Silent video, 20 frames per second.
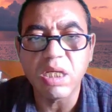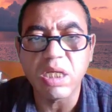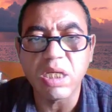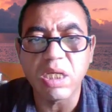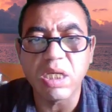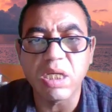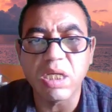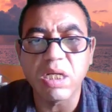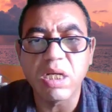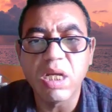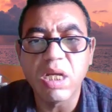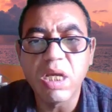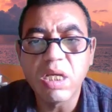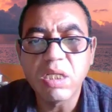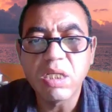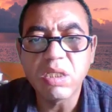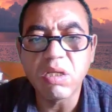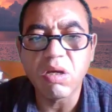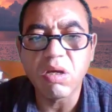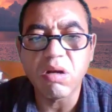خير
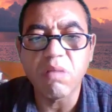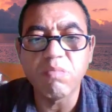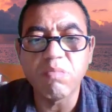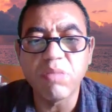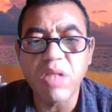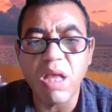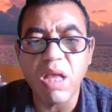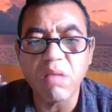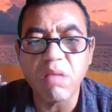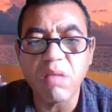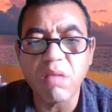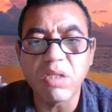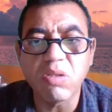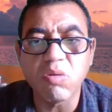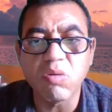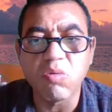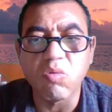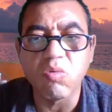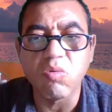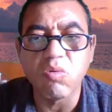يا رب دايما
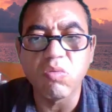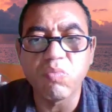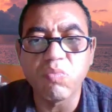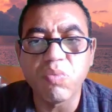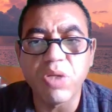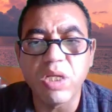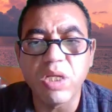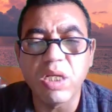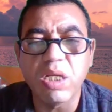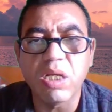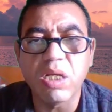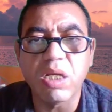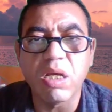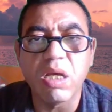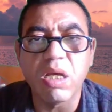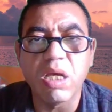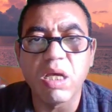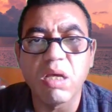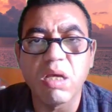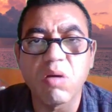نكون في
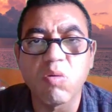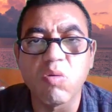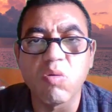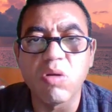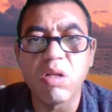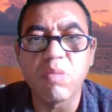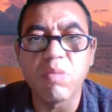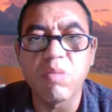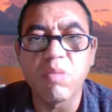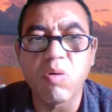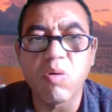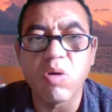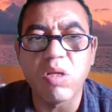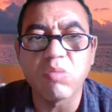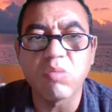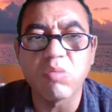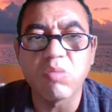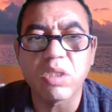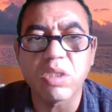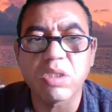آه، كل ما هو
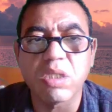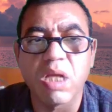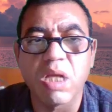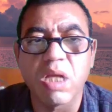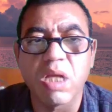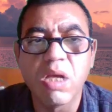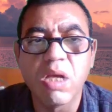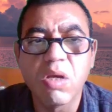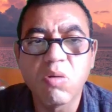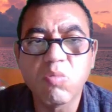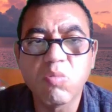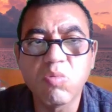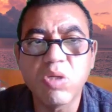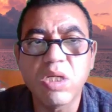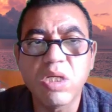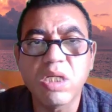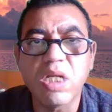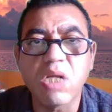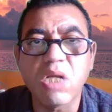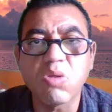يبسطنا
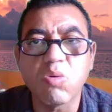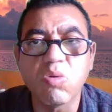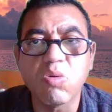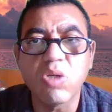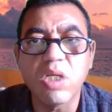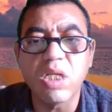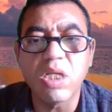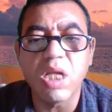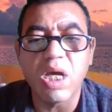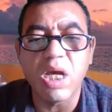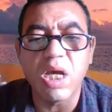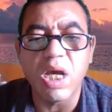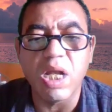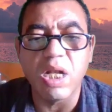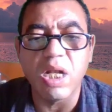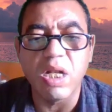وندعو إلى